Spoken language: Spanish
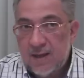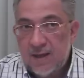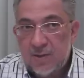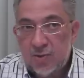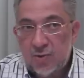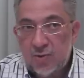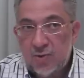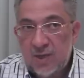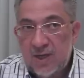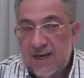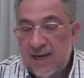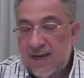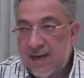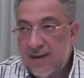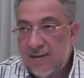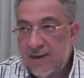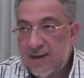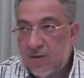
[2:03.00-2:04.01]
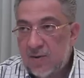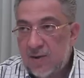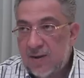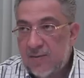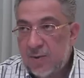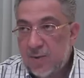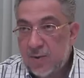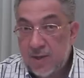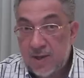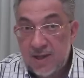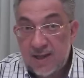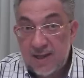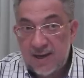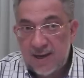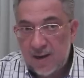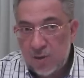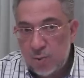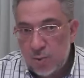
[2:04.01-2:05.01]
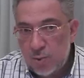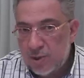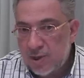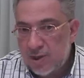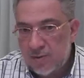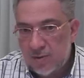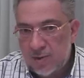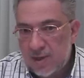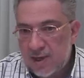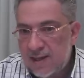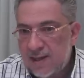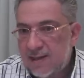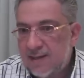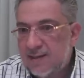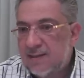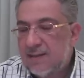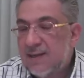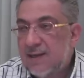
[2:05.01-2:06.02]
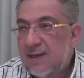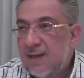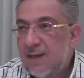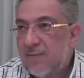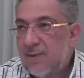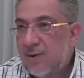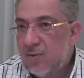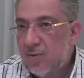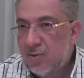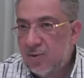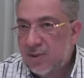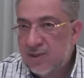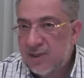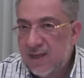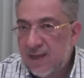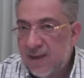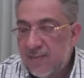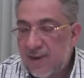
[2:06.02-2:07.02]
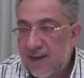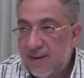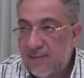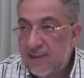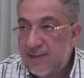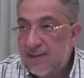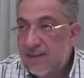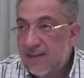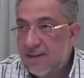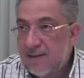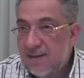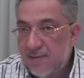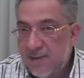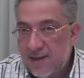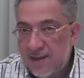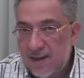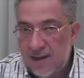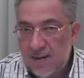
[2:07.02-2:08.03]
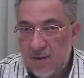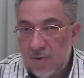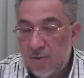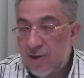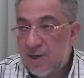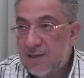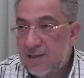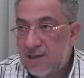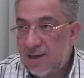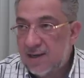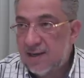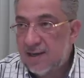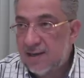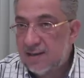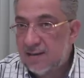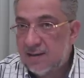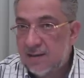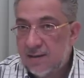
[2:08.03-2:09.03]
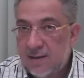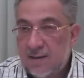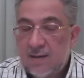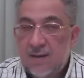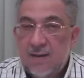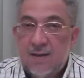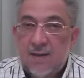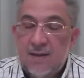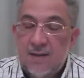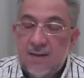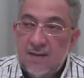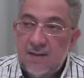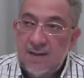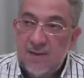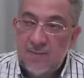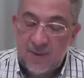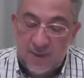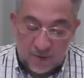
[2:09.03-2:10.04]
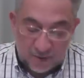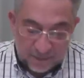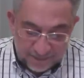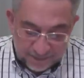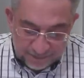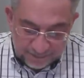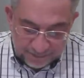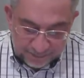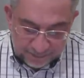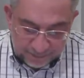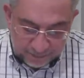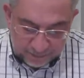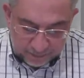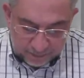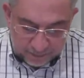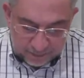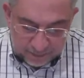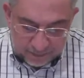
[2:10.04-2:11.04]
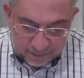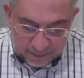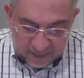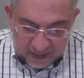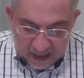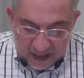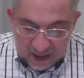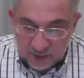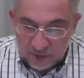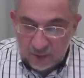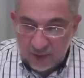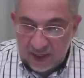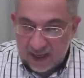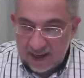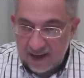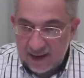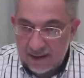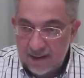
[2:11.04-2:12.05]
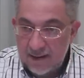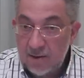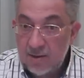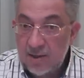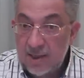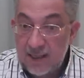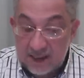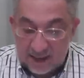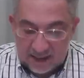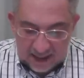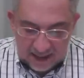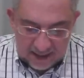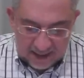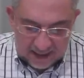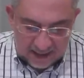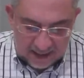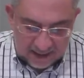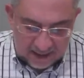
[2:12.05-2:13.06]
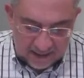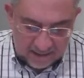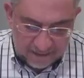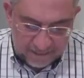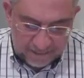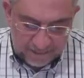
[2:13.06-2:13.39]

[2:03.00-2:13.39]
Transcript: Eso no tiene nada que ver ni con la velocidad de la luz ni con nada, tiene que ver con lo que se llama la matriz divina o el Internet divino. Es una reacción instantánea.